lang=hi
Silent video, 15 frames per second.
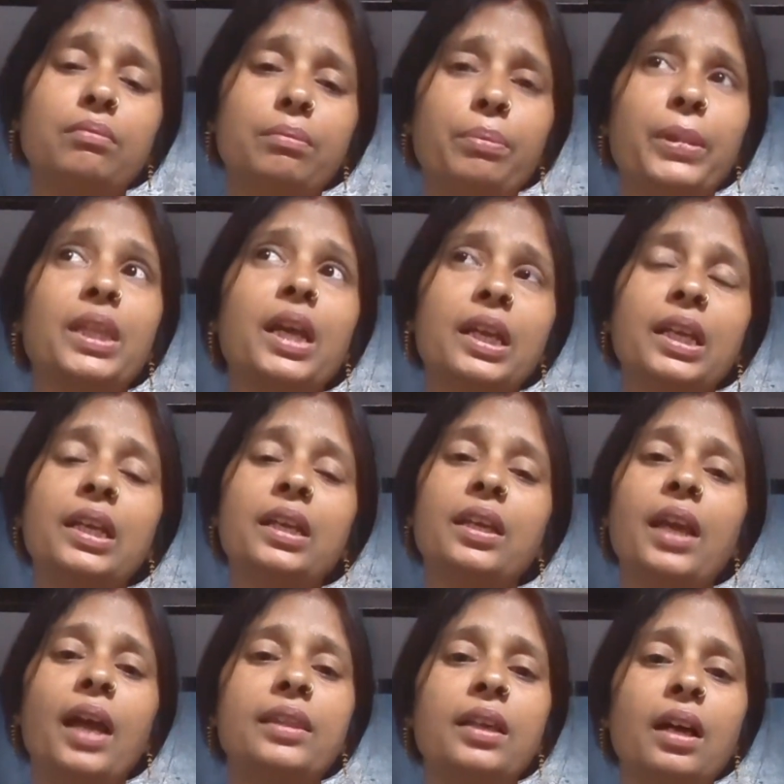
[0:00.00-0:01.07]
पता नहीं
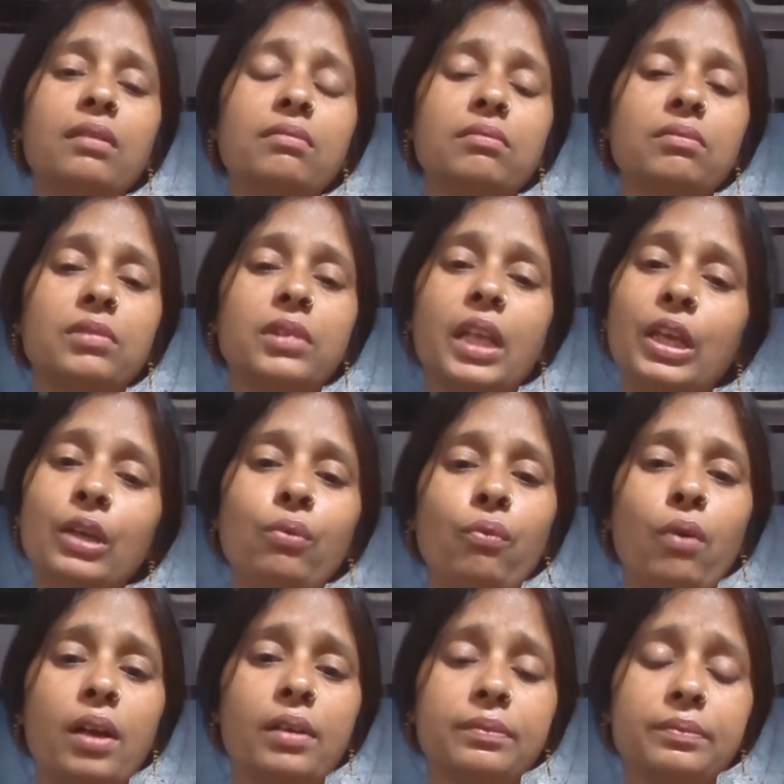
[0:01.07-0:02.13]
क्या था नहीं
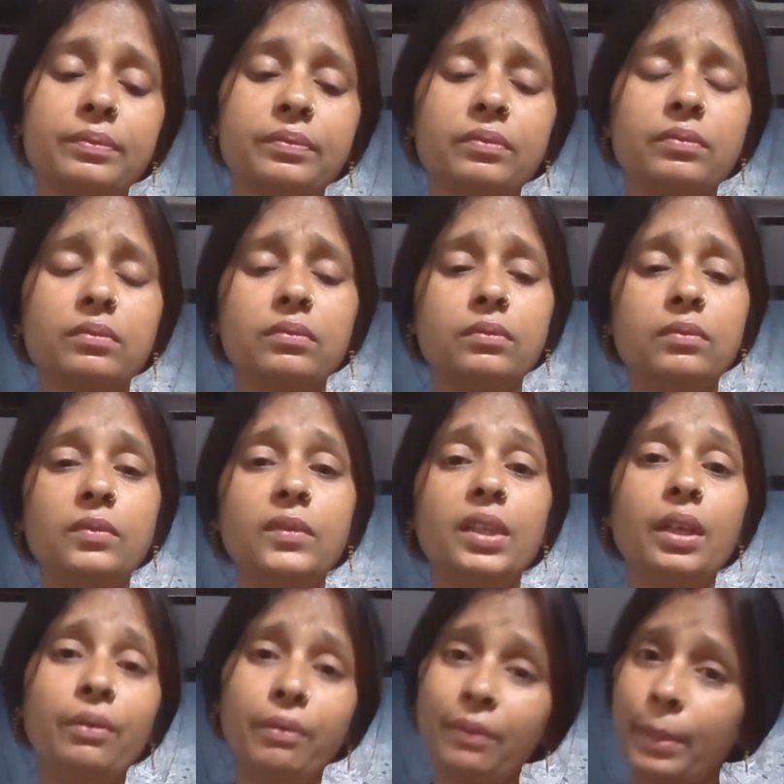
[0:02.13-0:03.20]
हुआ
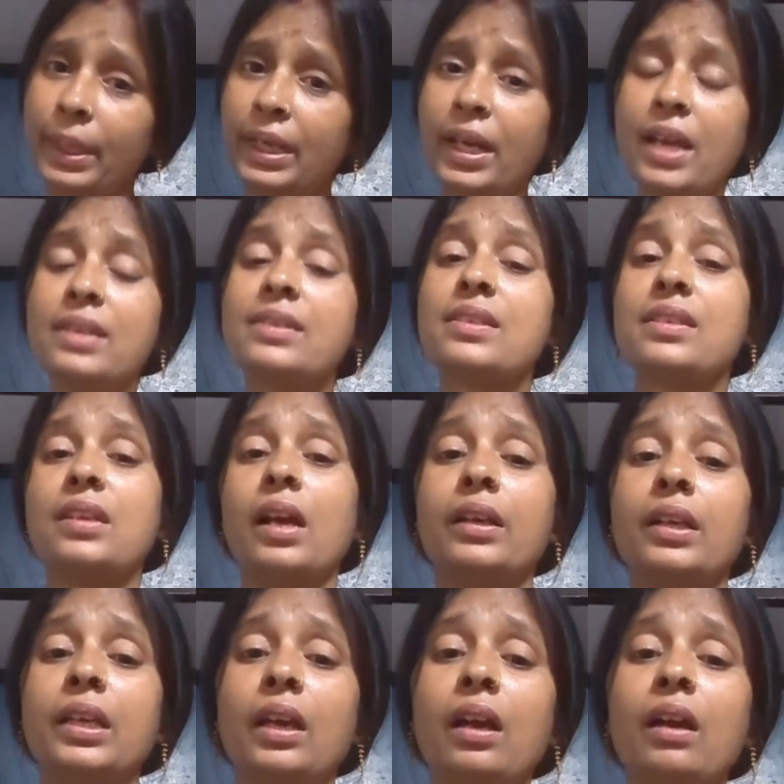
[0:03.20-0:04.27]
फिर मैंने डांस स्टार्ट
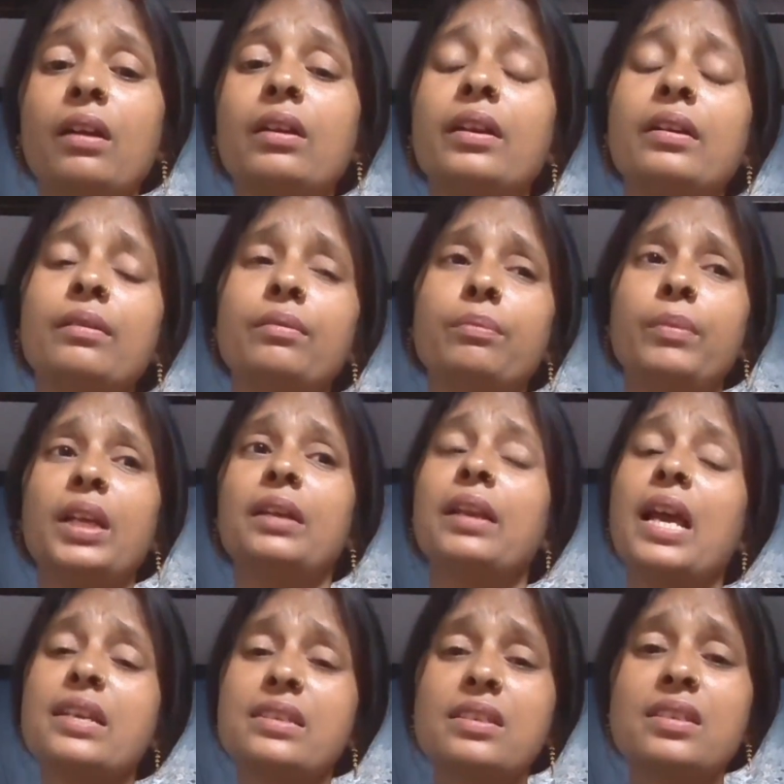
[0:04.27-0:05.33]
किया मैंने
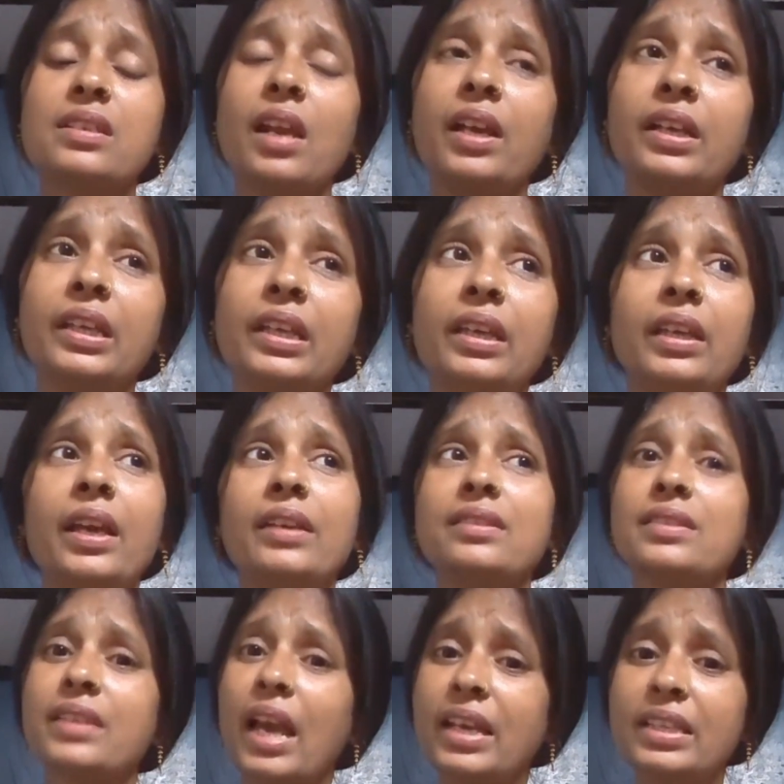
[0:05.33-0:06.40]
क्लासेस स्टार्ट की
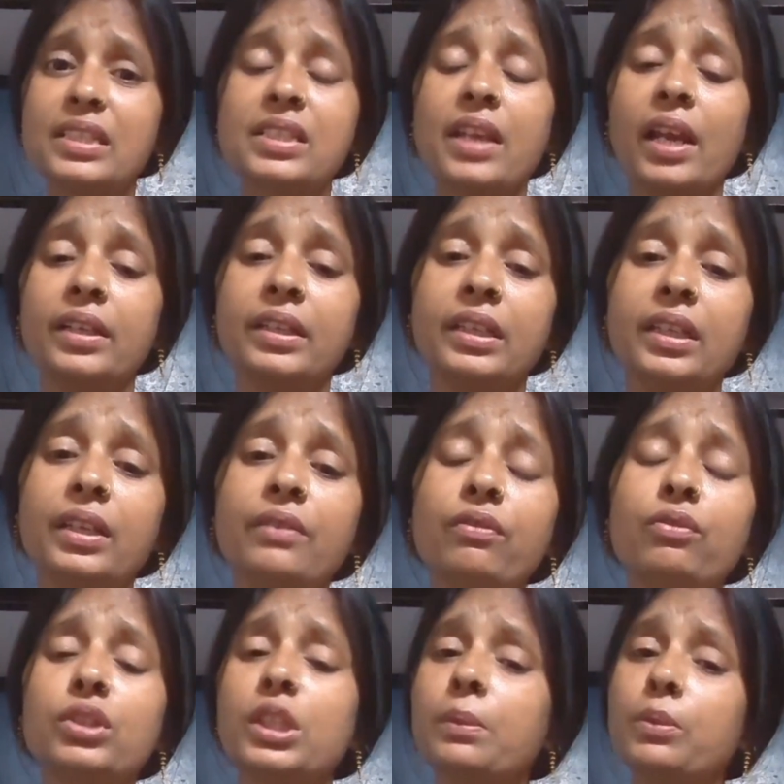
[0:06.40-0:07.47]
एक्सरसाइज स्टार्ट की
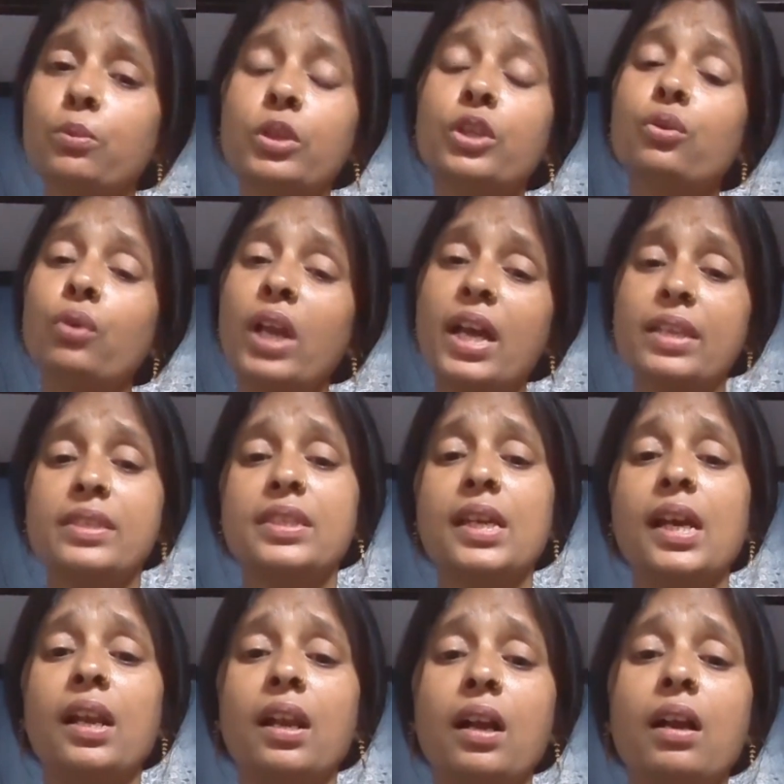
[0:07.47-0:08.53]
फिर उसके बाद मुझे थोड़ा
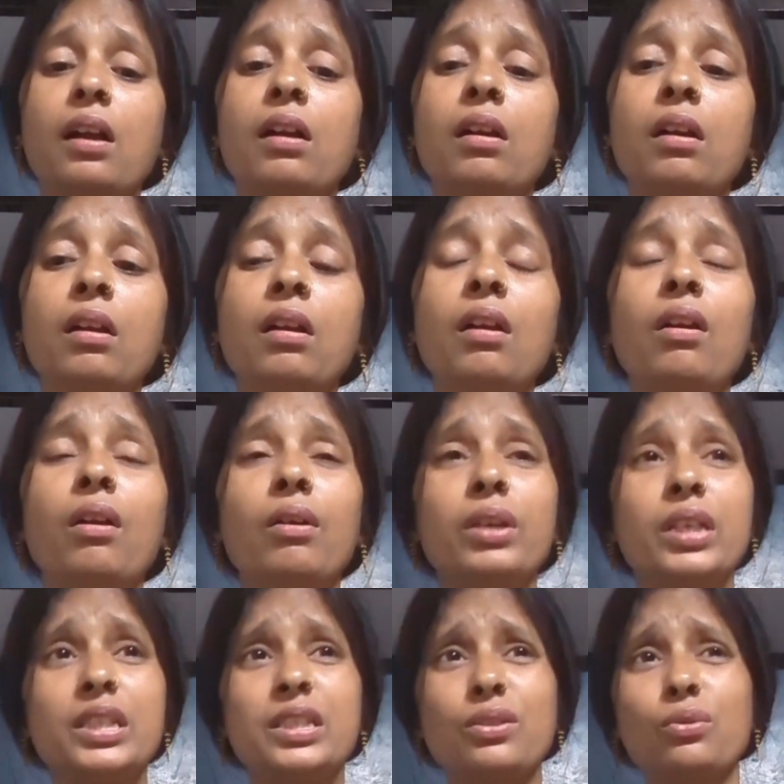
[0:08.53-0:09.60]
अच्छा लगा
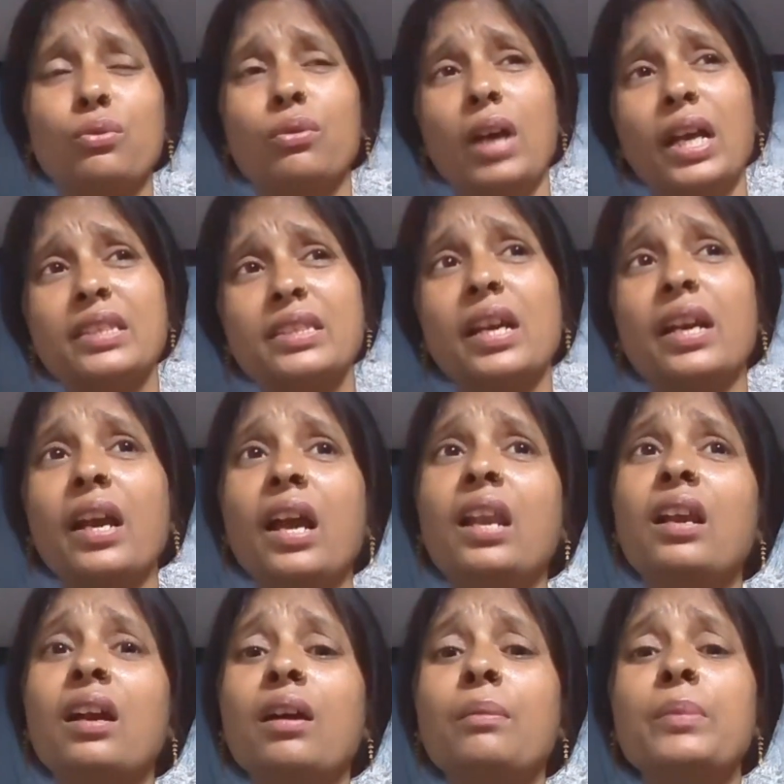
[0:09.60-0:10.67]
इस अच्छा क्या
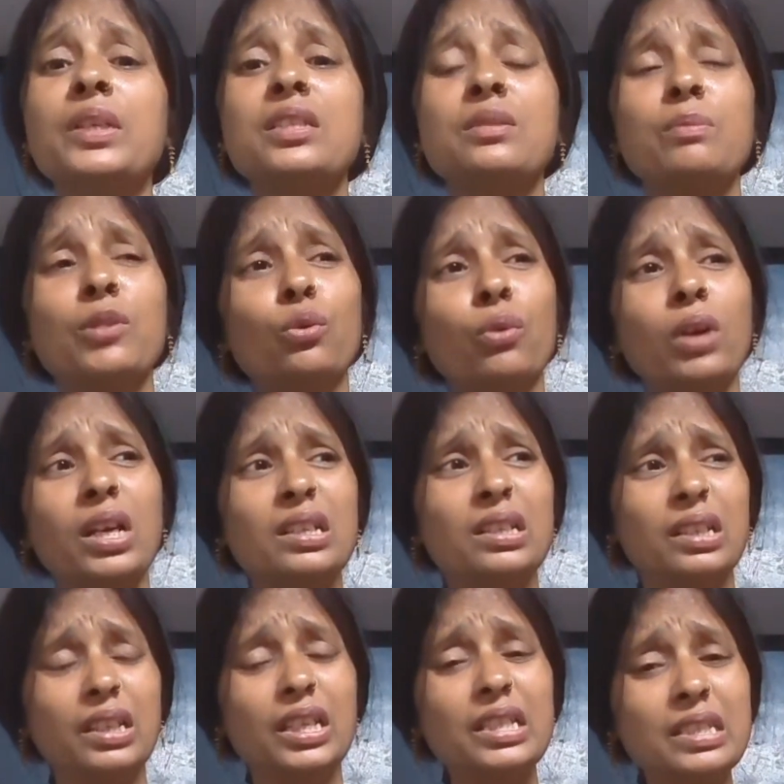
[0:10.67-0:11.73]
लगा बस मैं थोड़ा
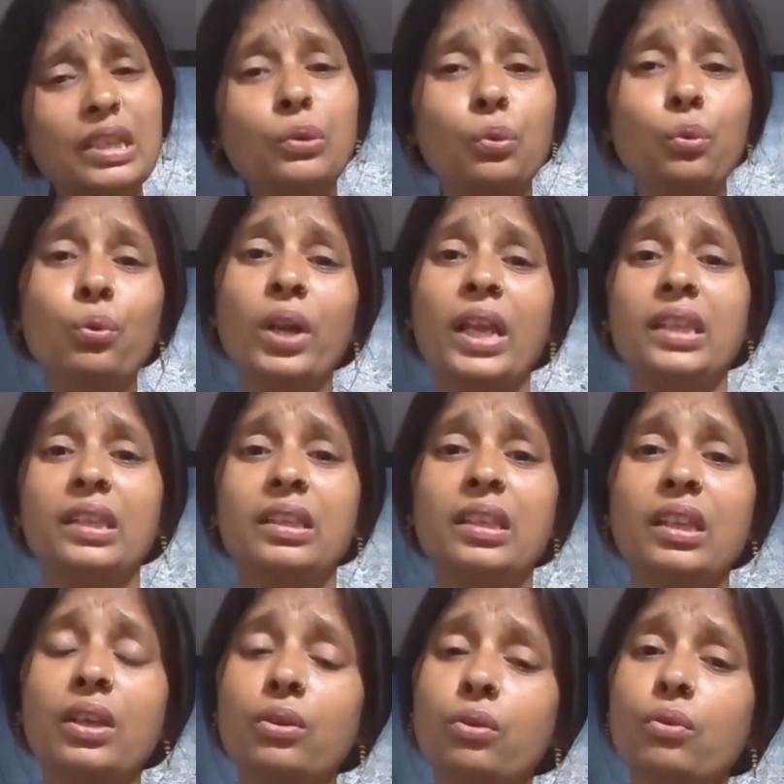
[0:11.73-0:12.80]
इससे दूर रहती
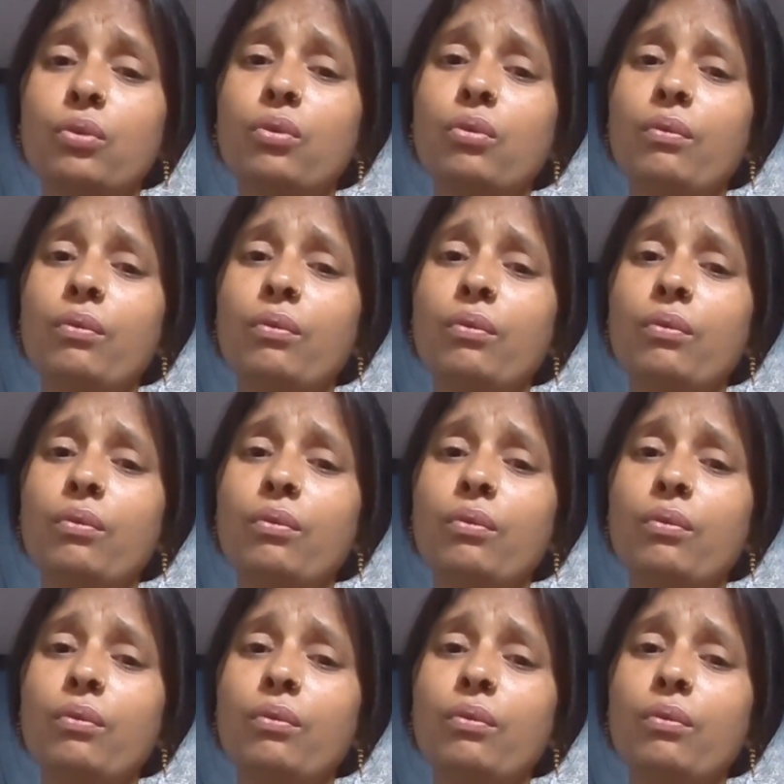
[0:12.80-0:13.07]
थी तो